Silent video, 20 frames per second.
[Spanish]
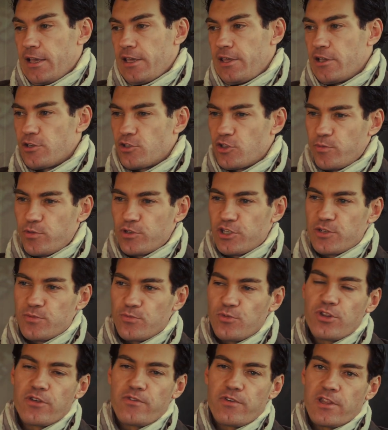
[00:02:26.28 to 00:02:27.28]
Y esto pues es
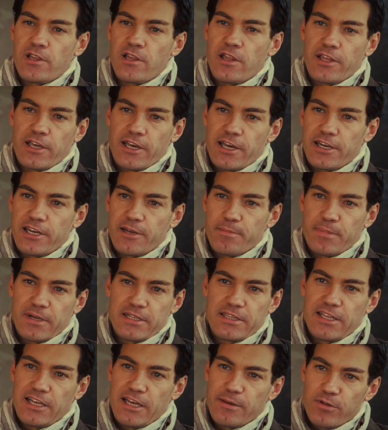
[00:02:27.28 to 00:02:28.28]
muy difícil de digerir.
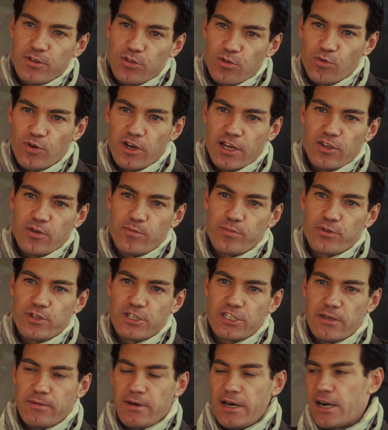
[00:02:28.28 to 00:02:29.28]
Prácticamente un año
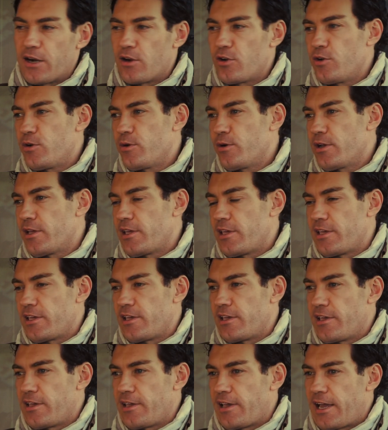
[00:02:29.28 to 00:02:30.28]
puedes llevarlo,
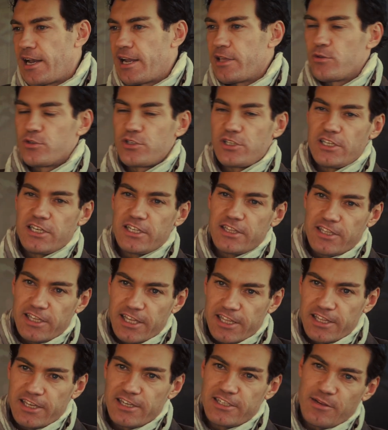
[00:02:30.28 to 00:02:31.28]
eh, al año siguiente
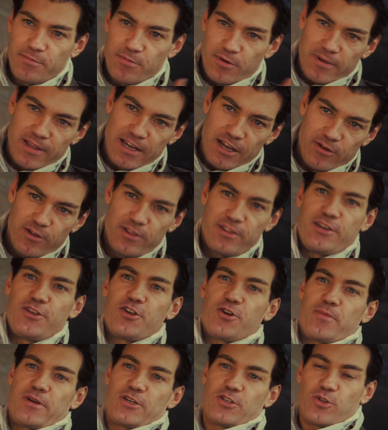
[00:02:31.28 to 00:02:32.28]
ya tienes el problema del año
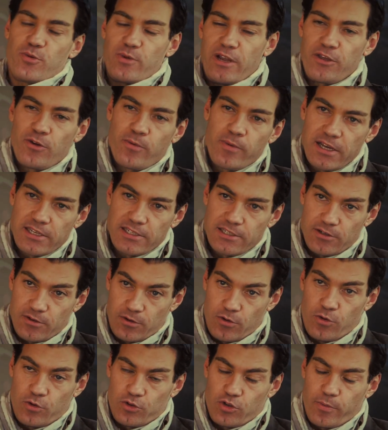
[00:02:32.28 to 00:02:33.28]
anterior, más otro año más
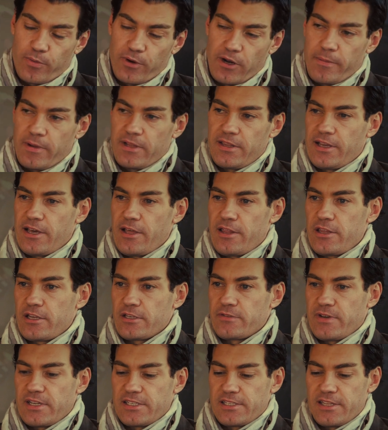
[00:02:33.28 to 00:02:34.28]
con otra problemática de
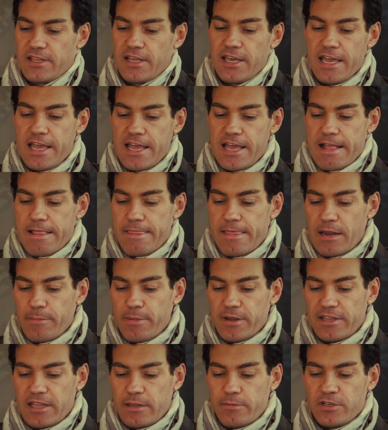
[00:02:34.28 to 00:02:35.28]
desfase de la
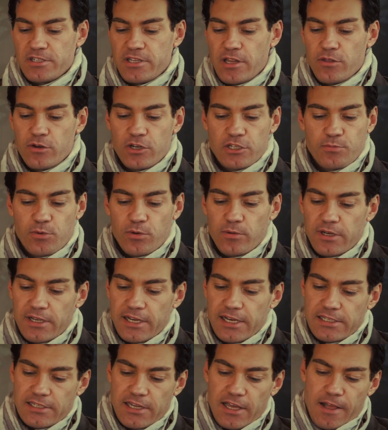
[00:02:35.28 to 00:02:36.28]
parte de administraciones
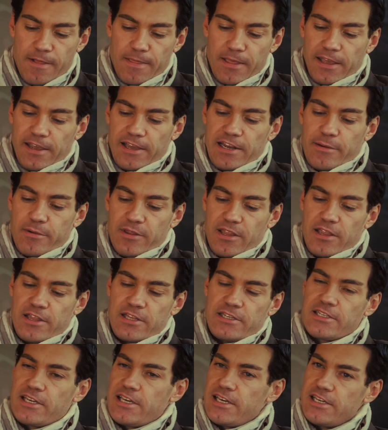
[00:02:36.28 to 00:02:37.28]
públicas. Y la verdad
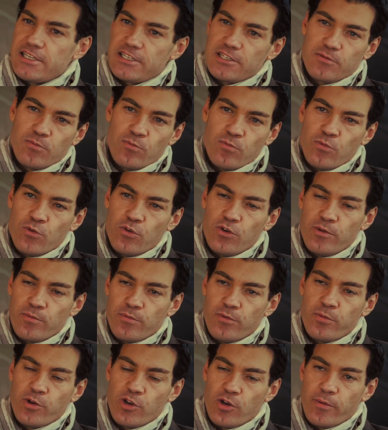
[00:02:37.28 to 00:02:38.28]
es que es muy,
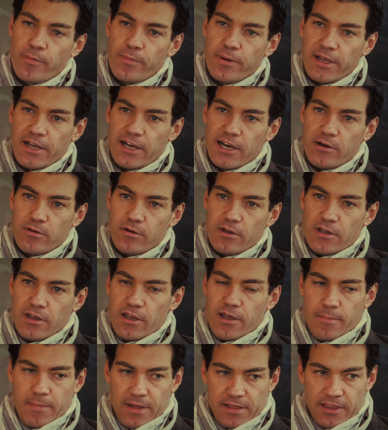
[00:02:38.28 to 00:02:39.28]
muy, muy complicado
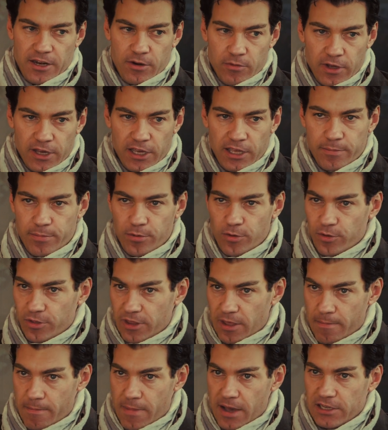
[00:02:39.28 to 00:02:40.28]
mantener un equipo
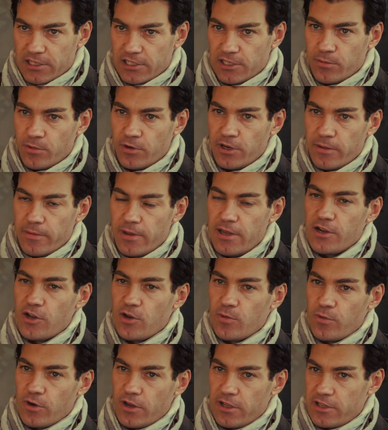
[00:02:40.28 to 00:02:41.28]
de máximo nivel,
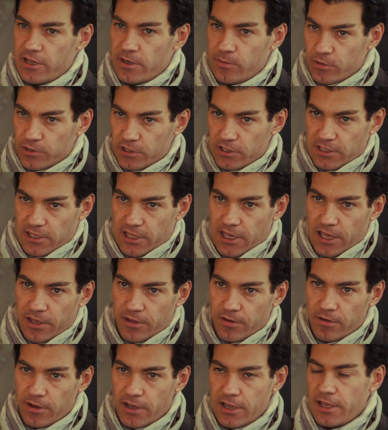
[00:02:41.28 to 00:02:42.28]
como el que tenemos este
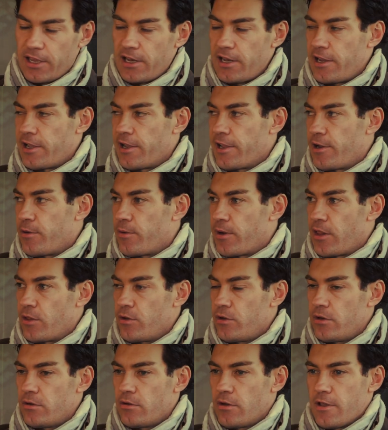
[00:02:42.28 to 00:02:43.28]
año en el, en el
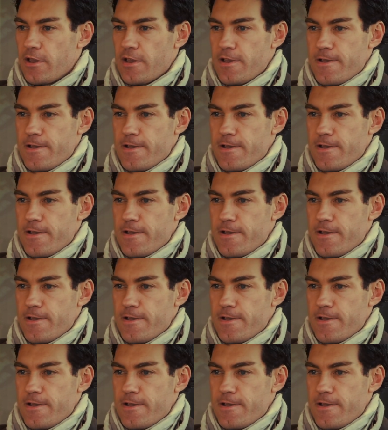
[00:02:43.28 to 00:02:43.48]
Obradoiro,